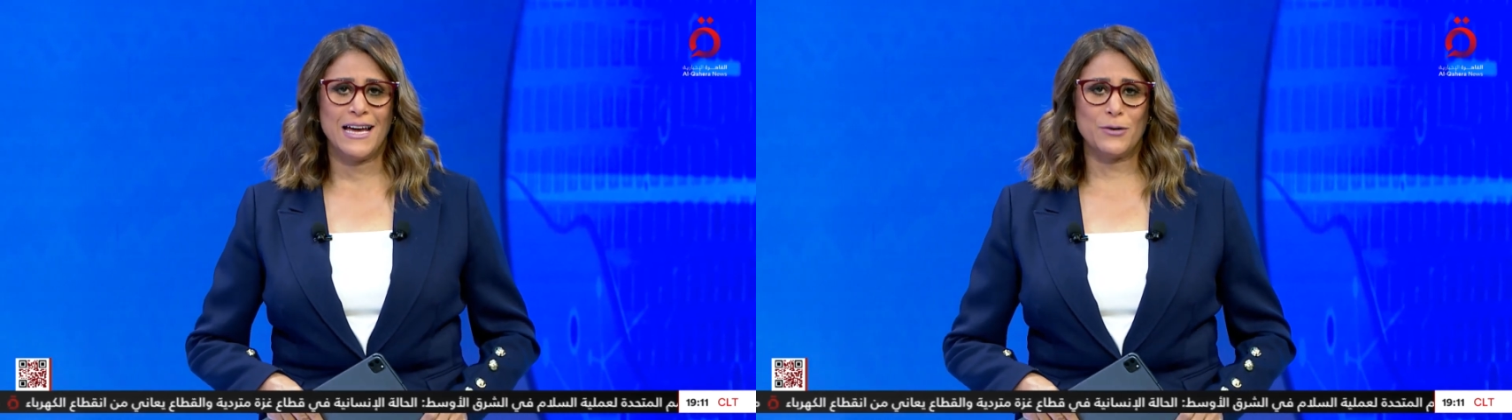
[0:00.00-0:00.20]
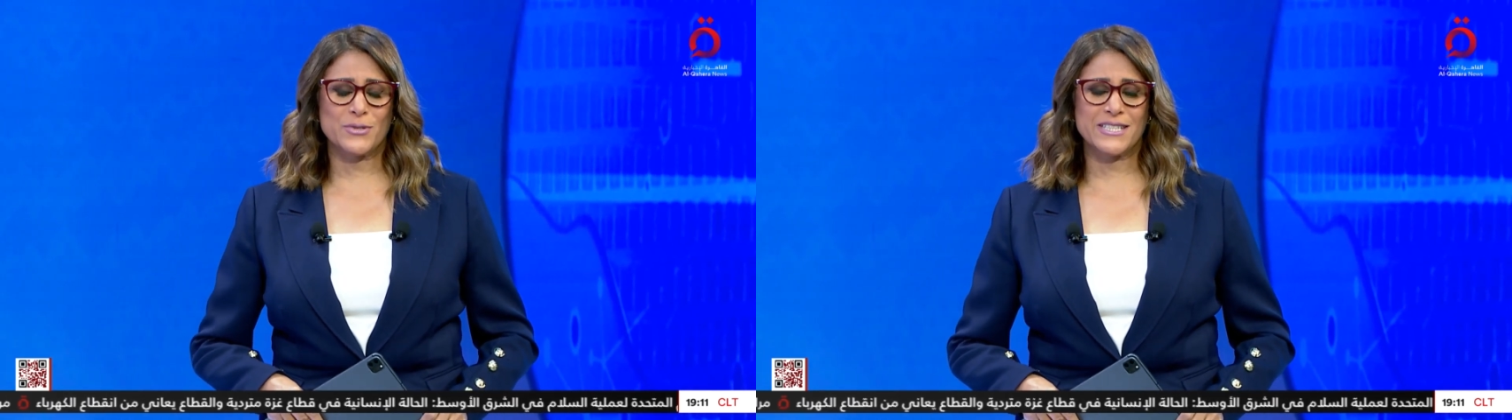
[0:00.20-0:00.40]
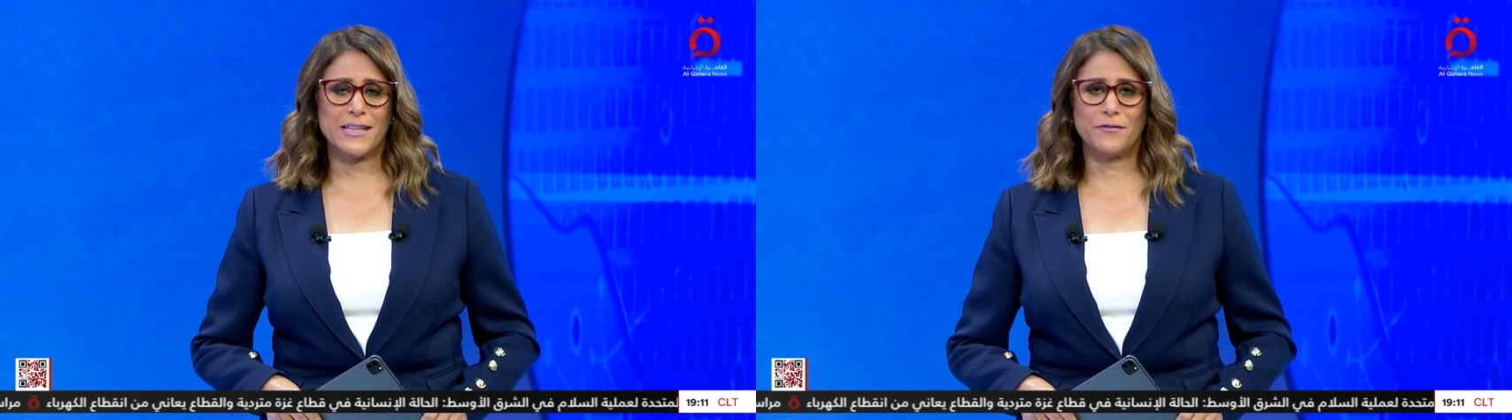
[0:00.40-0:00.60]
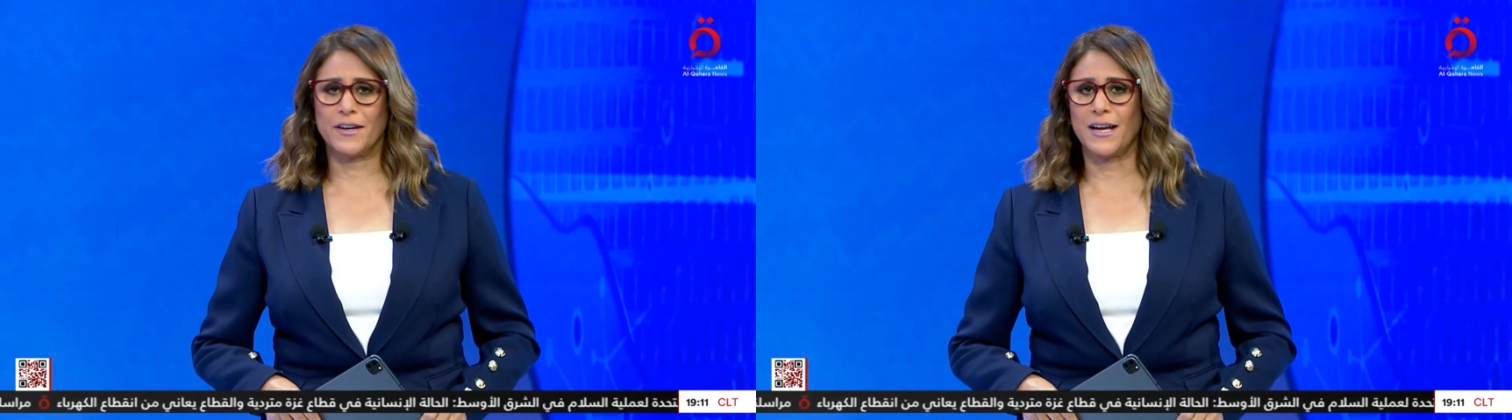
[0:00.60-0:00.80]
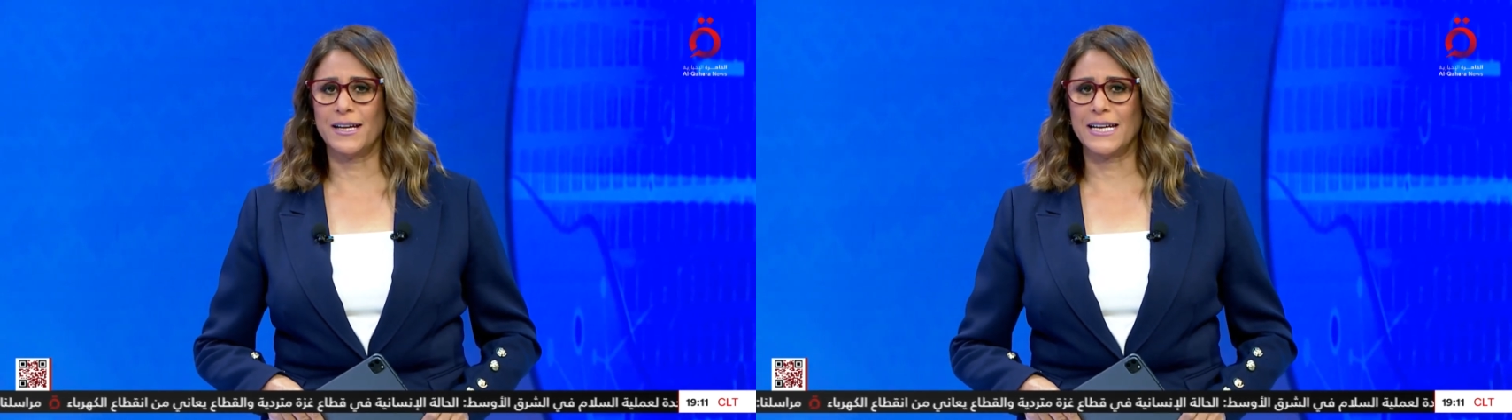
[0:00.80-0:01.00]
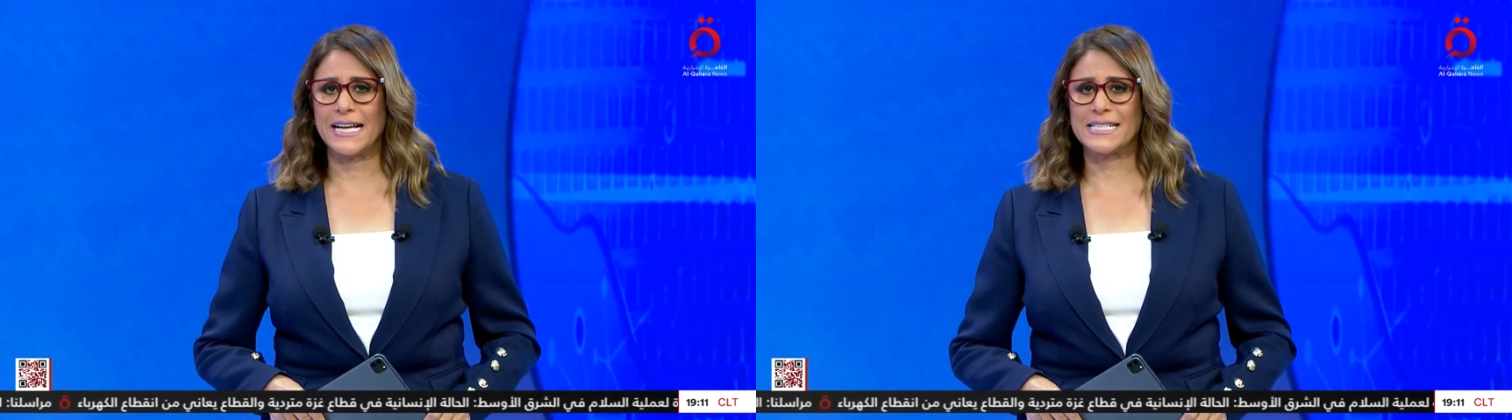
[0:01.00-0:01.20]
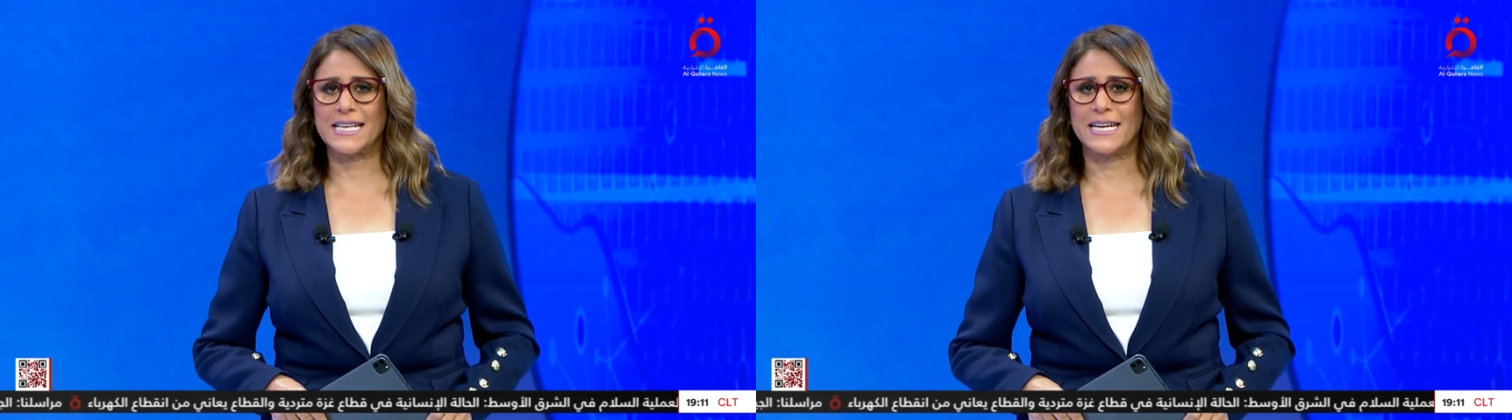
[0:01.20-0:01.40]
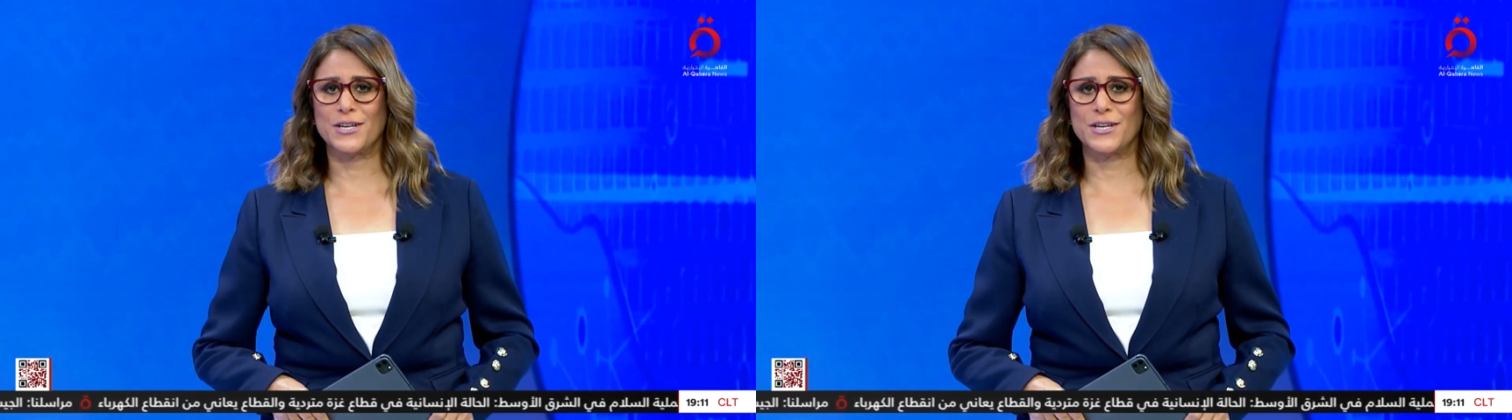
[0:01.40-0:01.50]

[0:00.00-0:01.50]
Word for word: الأستاذ فرحان حسن